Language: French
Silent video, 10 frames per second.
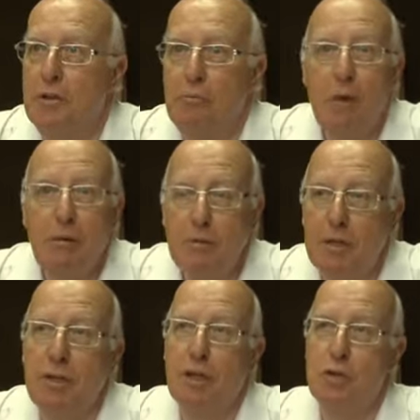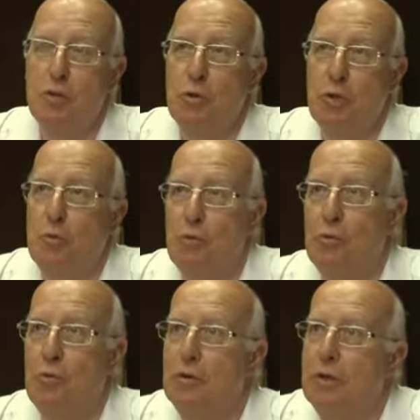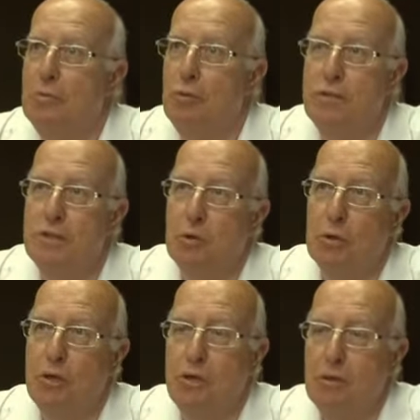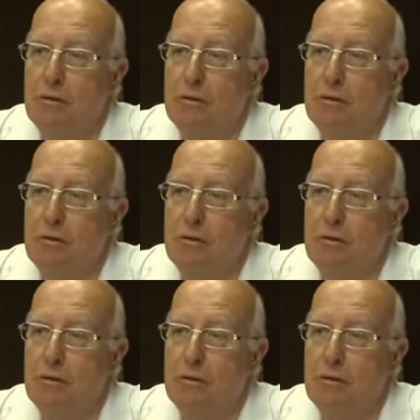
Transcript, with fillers: même dans les régions les plus, isolées.